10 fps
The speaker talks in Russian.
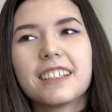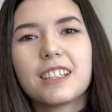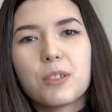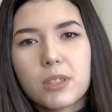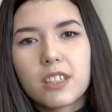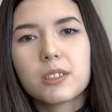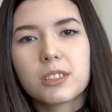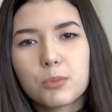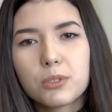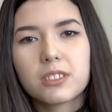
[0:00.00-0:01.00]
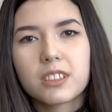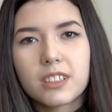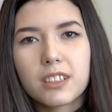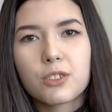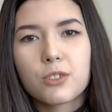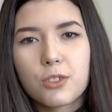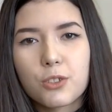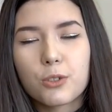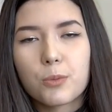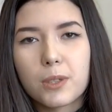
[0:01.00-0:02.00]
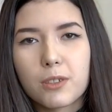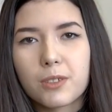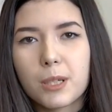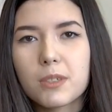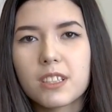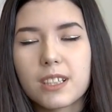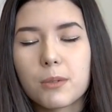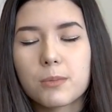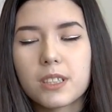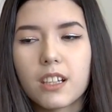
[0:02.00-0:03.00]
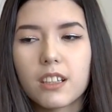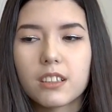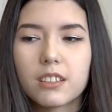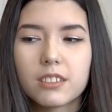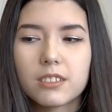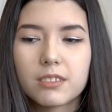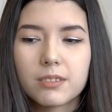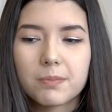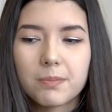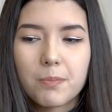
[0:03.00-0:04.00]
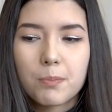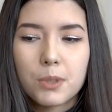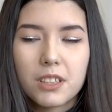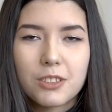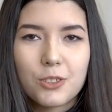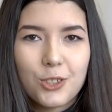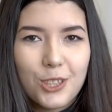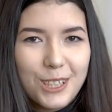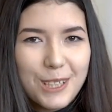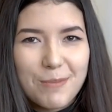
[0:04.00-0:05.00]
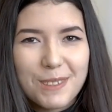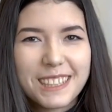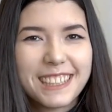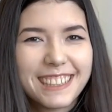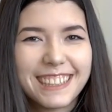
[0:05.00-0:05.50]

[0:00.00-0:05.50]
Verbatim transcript: И для меня это было достаточно тяжело первое время, на самом деле перед чехами.